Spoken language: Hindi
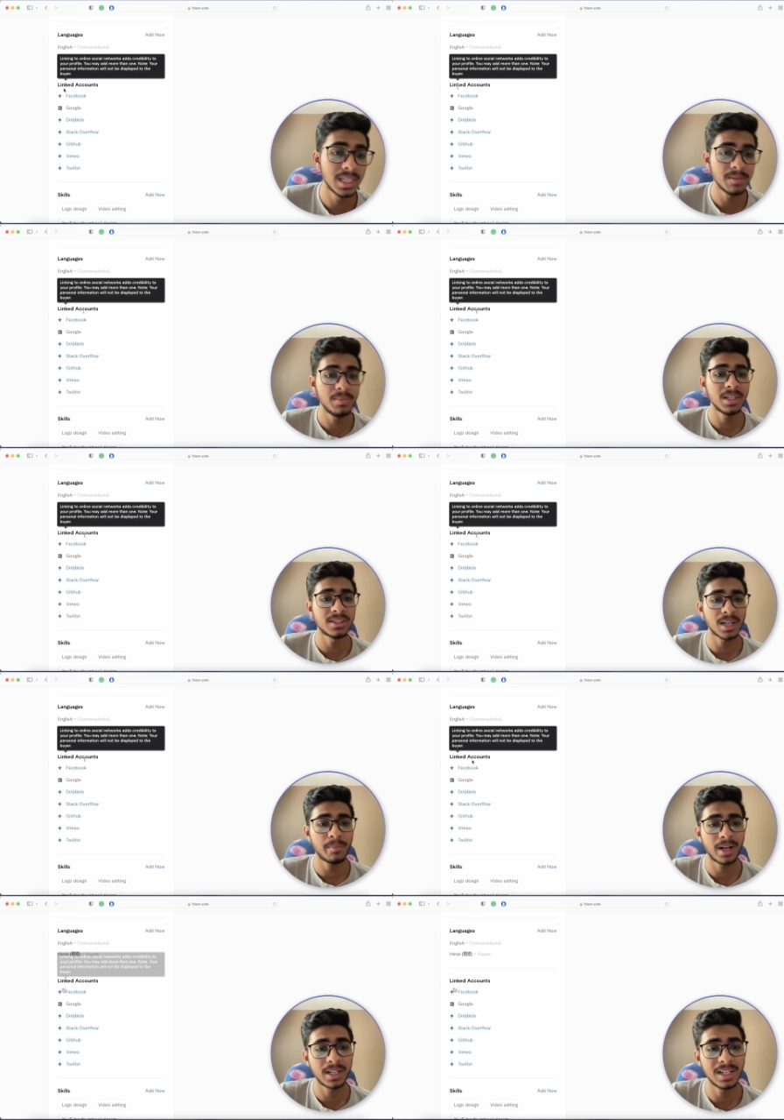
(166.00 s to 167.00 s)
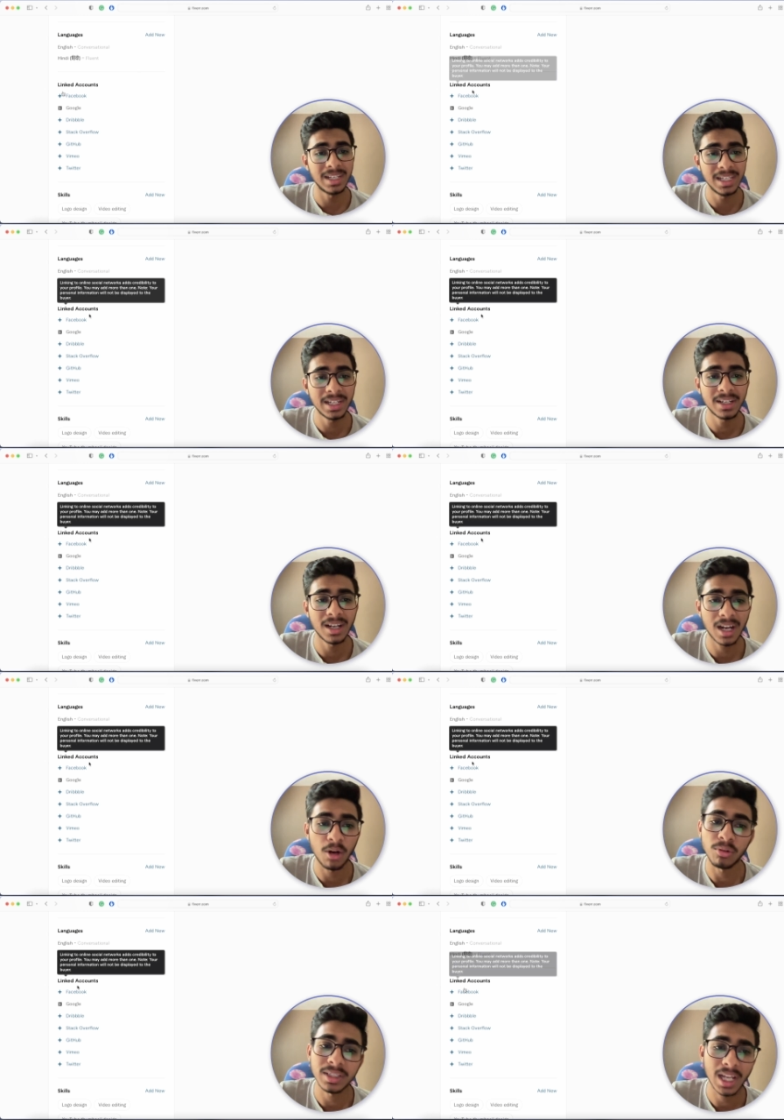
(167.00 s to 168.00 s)
ये भी अच्छा पार्ट है लिंक
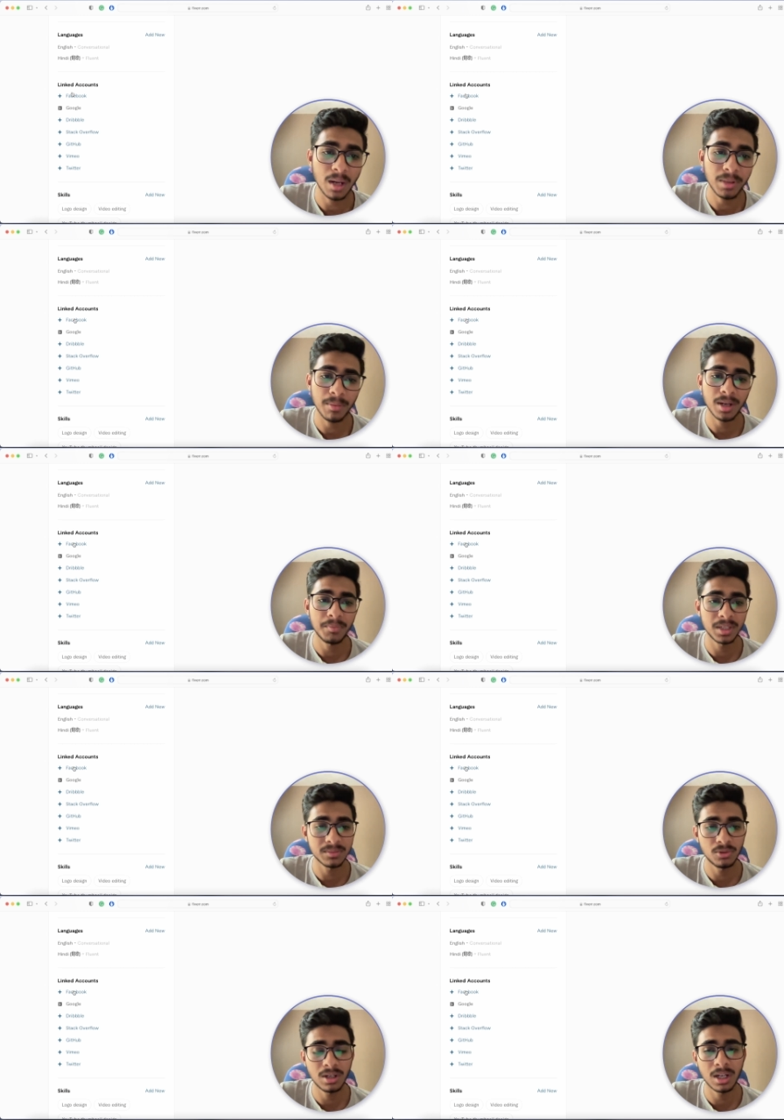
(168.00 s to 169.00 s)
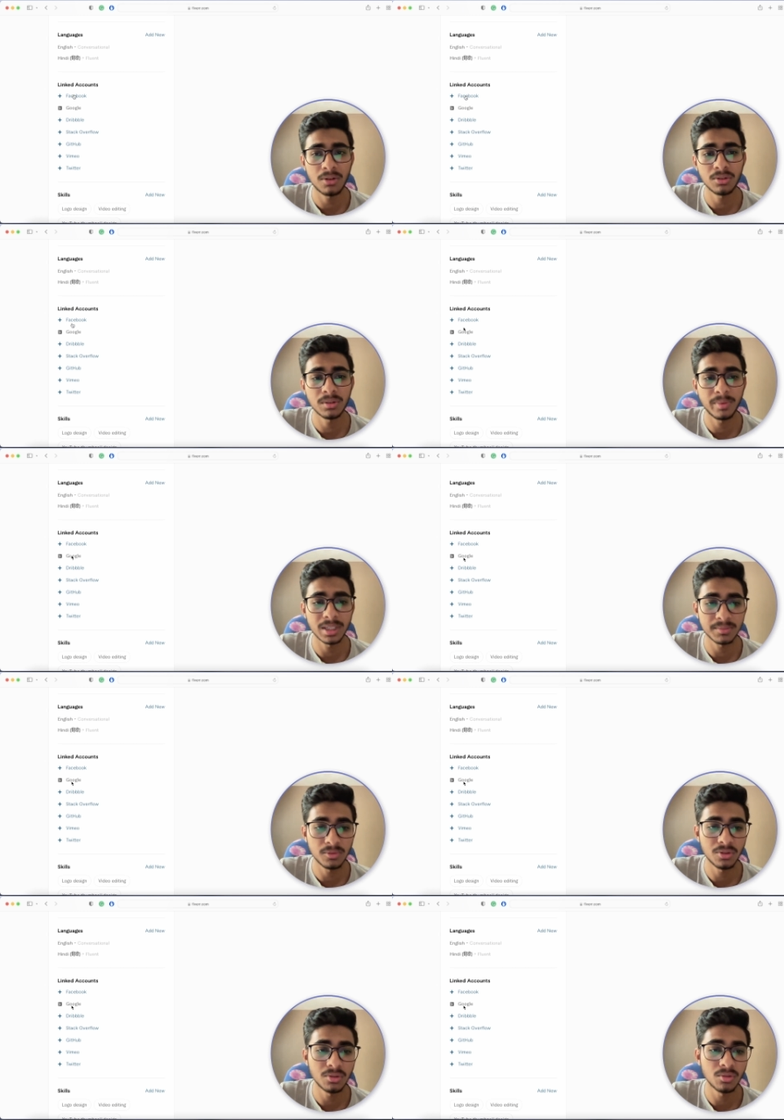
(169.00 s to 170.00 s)
अकाउंट यहाँ पे आपका फेसबुक अकाउंट हो तो
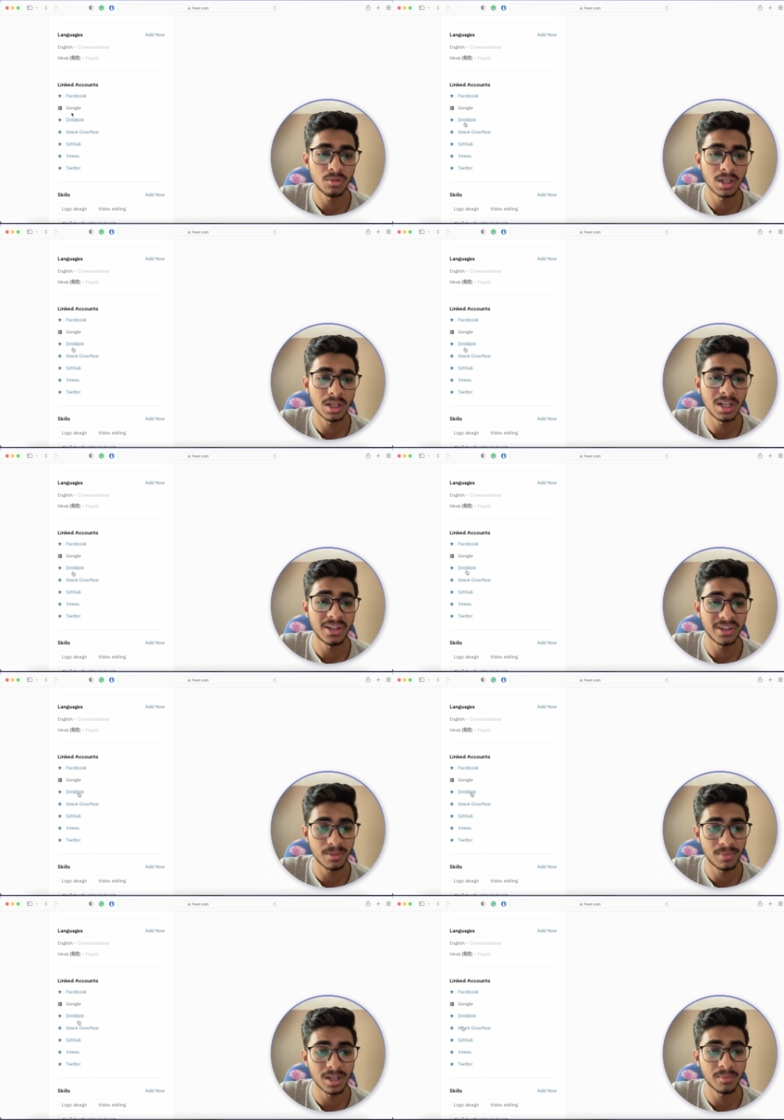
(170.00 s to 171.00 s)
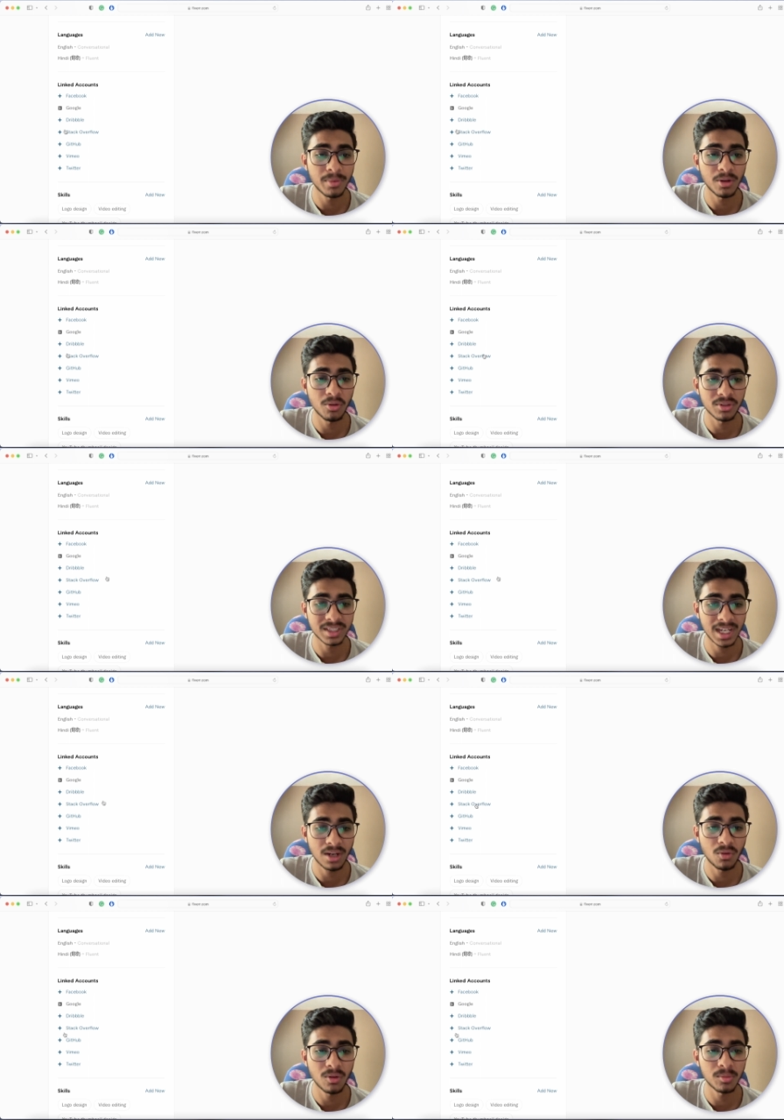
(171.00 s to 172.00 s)
फेसबुक गूगल ट्रिपलर पे हो स्टैक
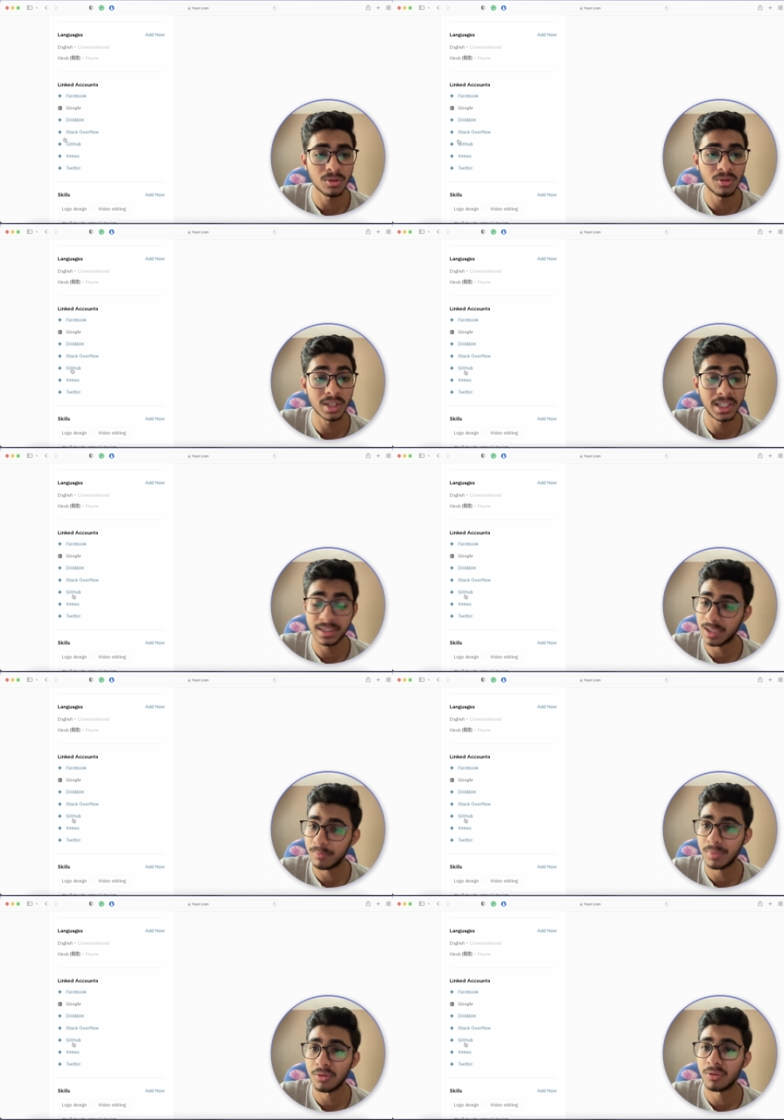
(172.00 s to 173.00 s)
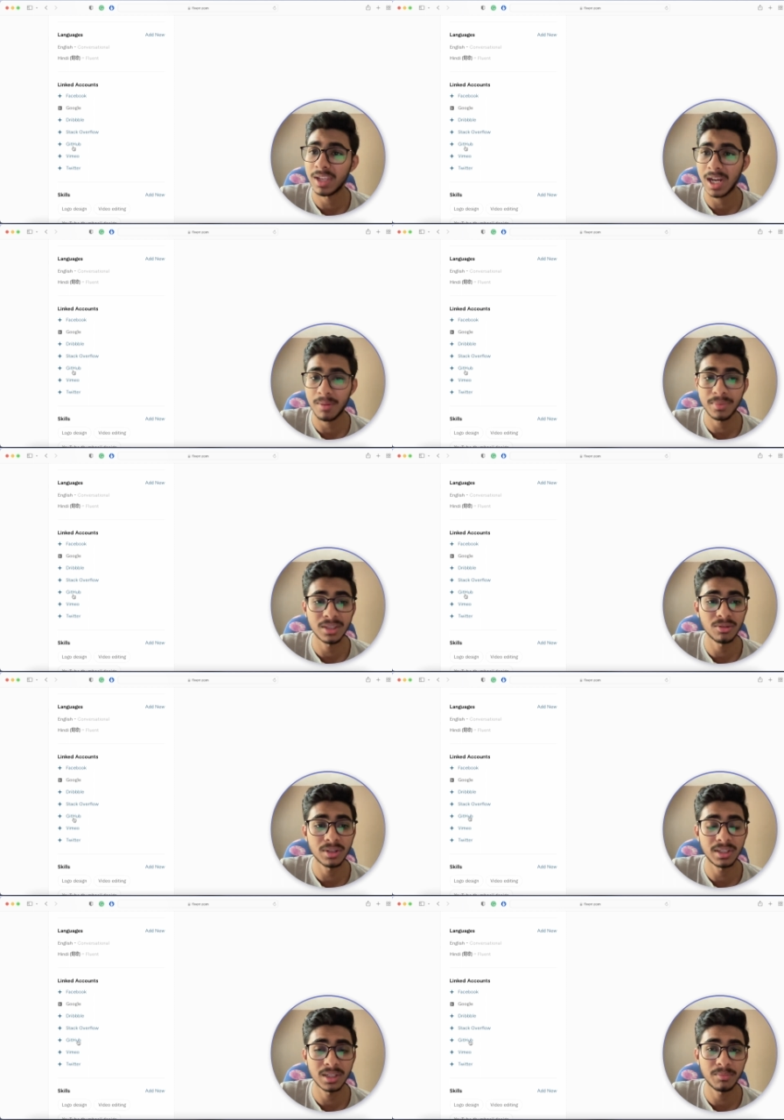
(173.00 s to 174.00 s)
हो आप लोग गिटअप पे हो यहाँ पे तो
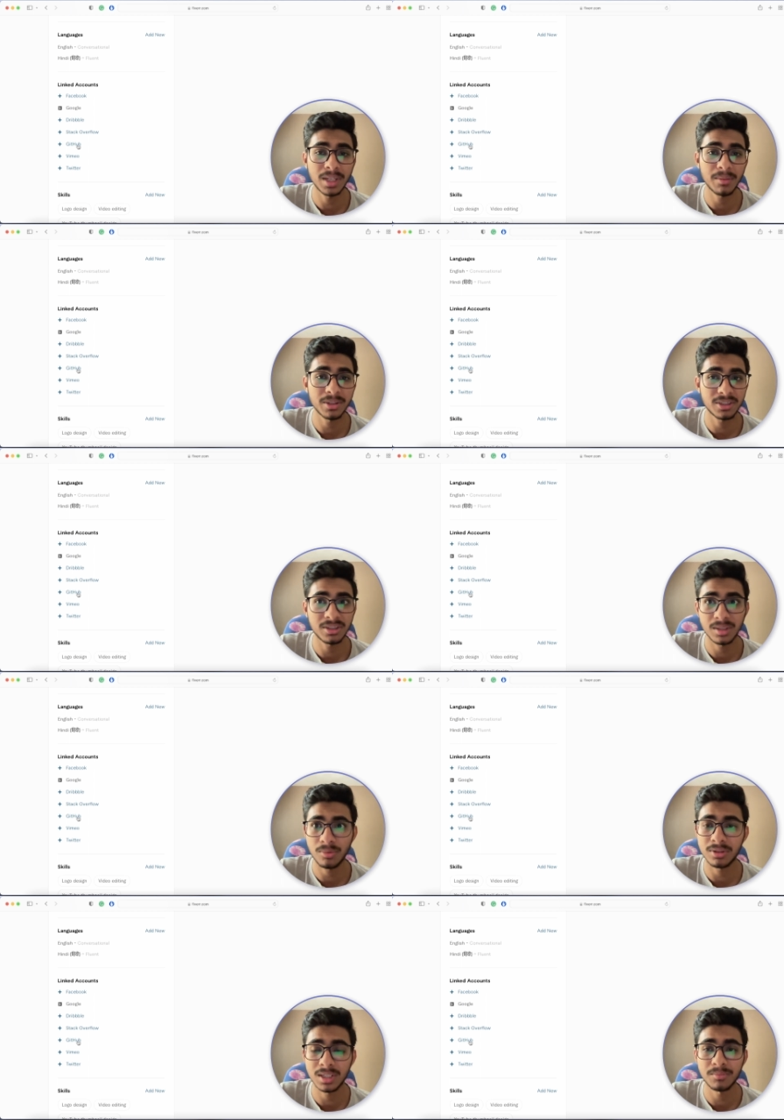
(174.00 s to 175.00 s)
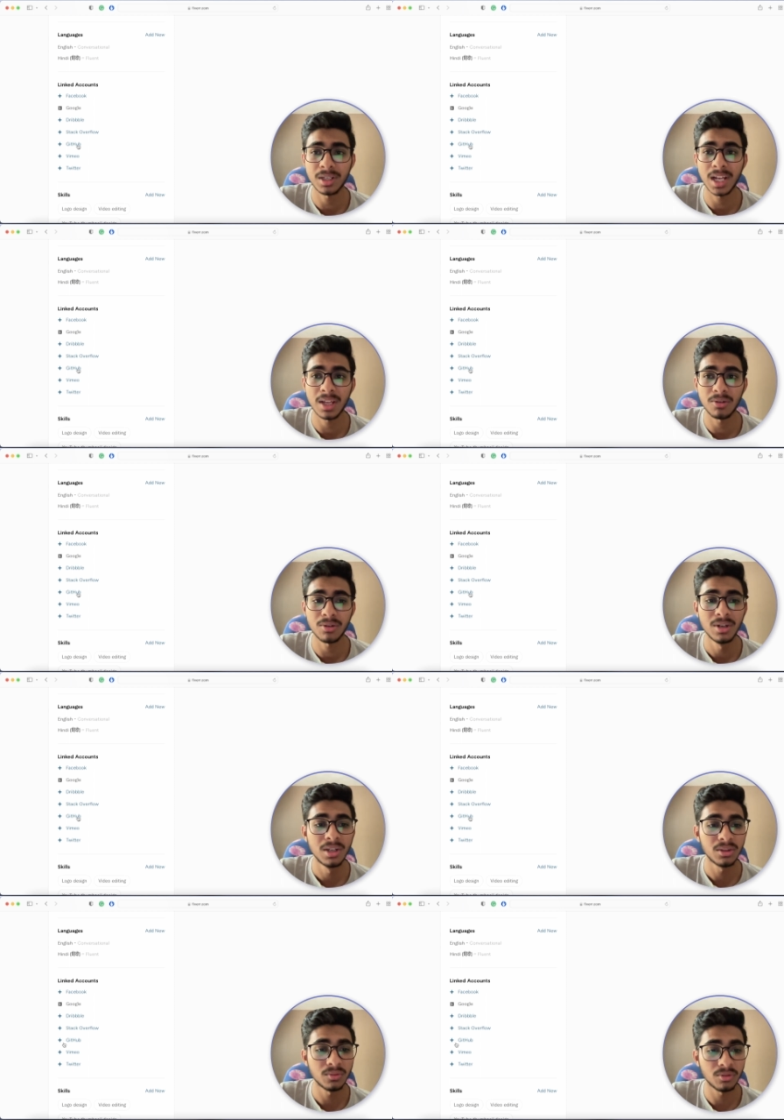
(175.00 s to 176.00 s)
गिटअप पे आप अच्छे अच्छे प्रोजेक्ट बनाए हो
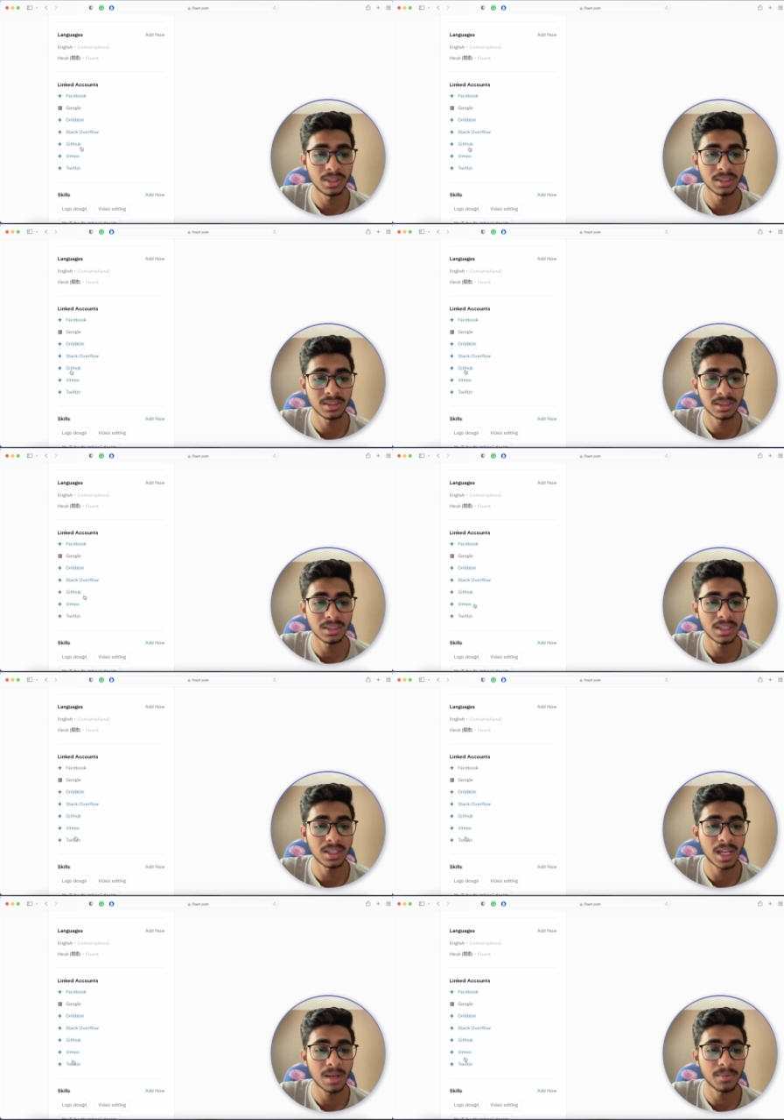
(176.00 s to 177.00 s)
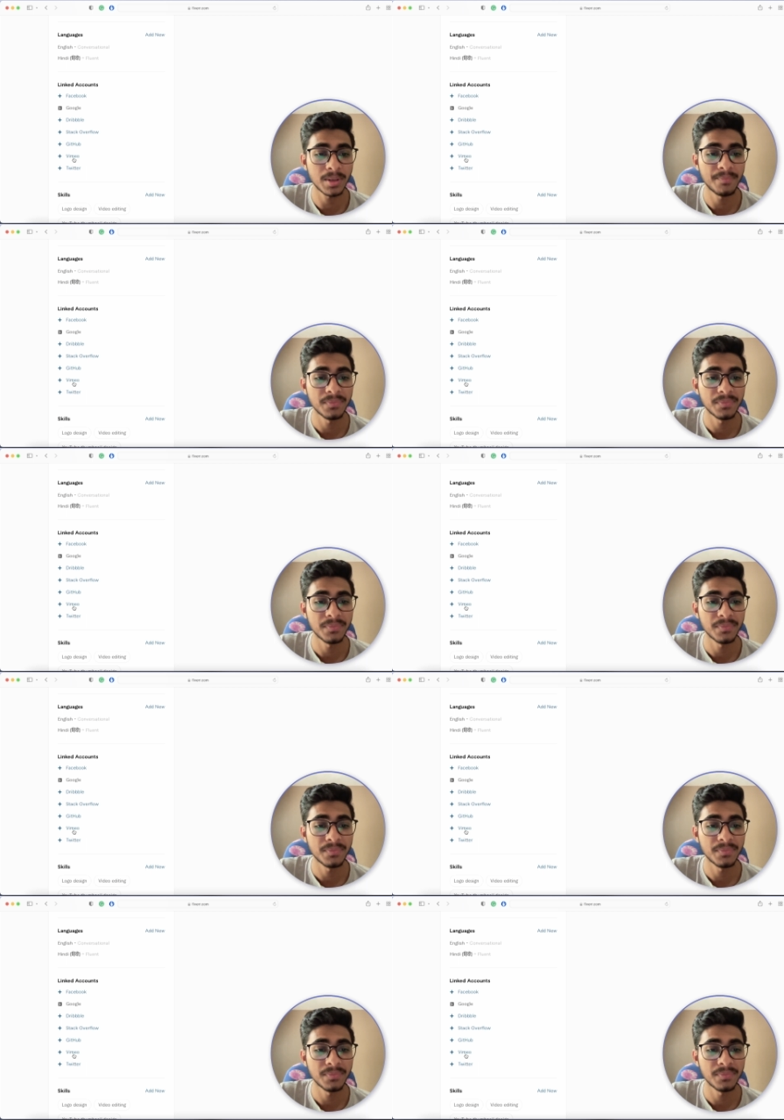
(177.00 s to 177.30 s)
तो वो देख सकते हैं यहाँ पे